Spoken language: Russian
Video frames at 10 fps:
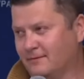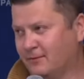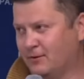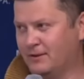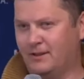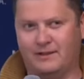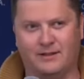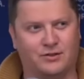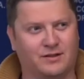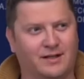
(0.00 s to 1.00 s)
Вот,
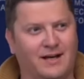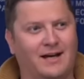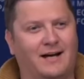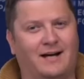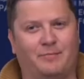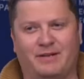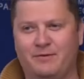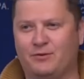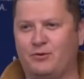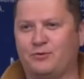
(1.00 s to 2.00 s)
отлично. А
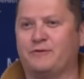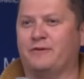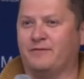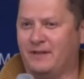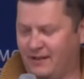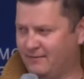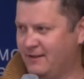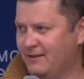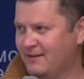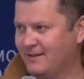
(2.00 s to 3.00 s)
поднимите руку, кто живет в
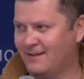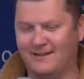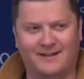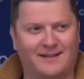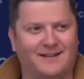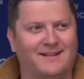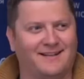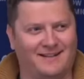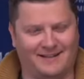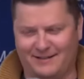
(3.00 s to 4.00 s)
деревне.
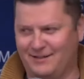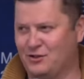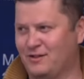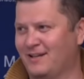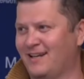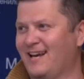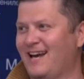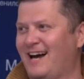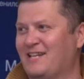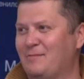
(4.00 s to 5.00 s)
Отлично.
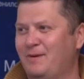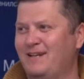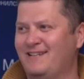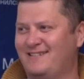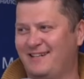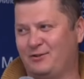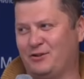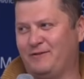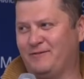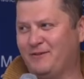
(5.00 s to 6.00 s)
А теперь из тех, кто
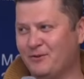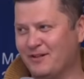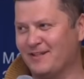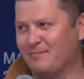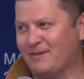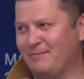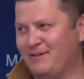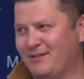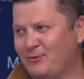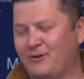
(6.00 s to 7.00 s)
живет в городе,
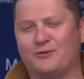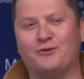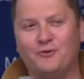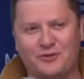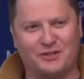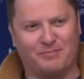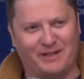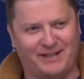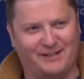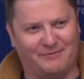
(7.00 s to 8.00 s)
поднимите руку, кто хочет
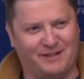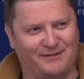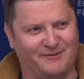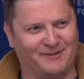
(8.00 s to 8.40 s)
переехать в деревню.